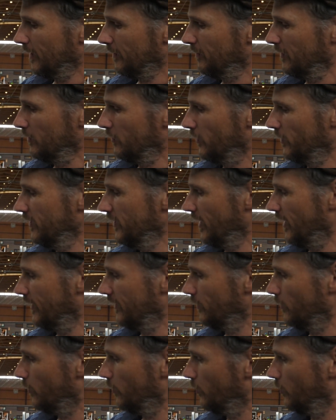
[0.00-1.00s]
hat man noch hier
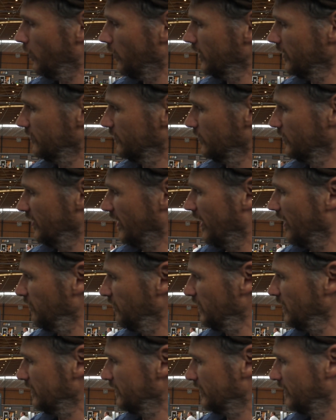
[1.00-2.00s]
eine
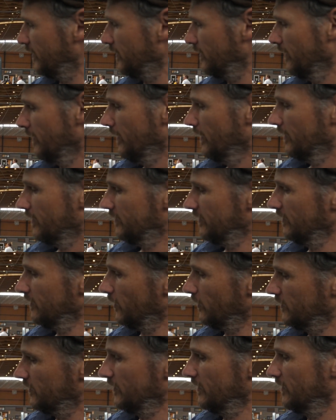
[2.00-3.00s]
Horizontalfilter, die
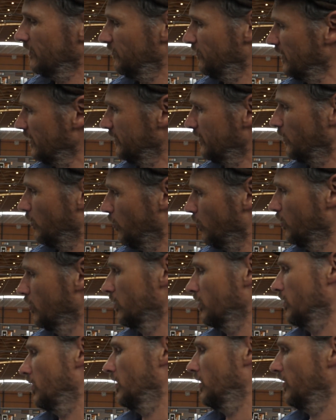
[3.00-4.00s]
noch die
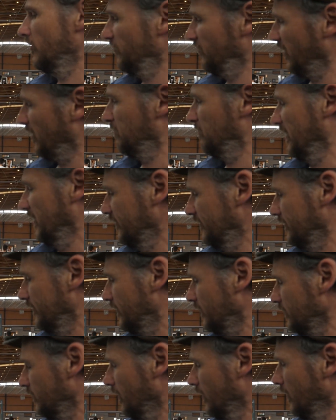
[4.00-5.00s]
Filterung äh,
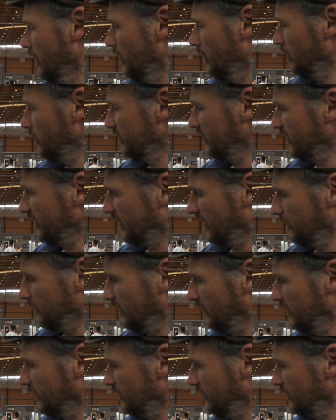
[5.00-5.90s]
verbessert. Und dann kann man